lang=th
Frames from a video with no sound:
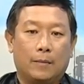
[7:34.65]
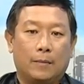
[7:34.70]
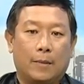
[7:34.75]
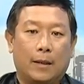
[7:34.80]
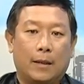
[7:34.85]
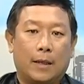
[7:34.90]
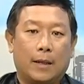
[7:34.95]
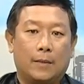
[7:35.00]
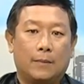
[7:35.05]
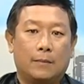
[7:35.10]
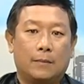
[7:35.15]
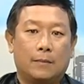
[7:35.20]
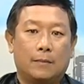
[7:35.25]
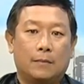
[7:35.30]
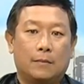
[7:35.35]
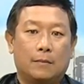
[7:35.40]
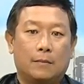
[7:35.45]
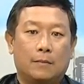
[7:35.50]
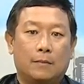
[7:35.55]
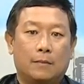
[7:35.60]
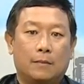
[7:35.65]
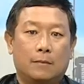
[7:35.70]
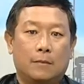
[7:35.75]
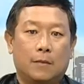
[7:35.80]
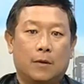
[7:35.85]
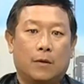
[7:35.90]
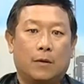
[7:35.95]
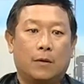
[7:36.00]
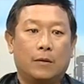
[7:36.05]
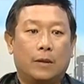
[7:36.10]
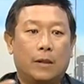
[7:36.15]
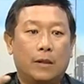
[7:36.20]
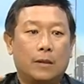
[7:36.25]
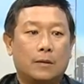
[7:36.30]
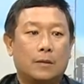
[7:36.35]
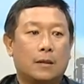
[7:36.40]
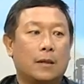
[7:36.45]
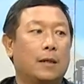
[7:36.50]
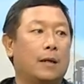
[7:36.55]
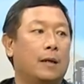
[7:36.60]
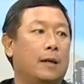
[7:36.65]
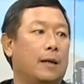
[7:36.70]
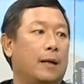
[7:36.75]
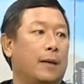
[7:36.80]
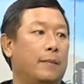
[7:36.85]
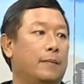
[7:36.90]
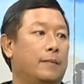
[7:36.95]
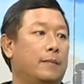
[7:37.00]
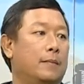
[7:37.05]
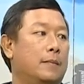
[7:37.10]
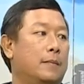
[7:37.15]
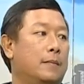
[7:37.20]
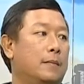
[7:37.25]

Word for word: เหมือนกับคนที่สื่อกับ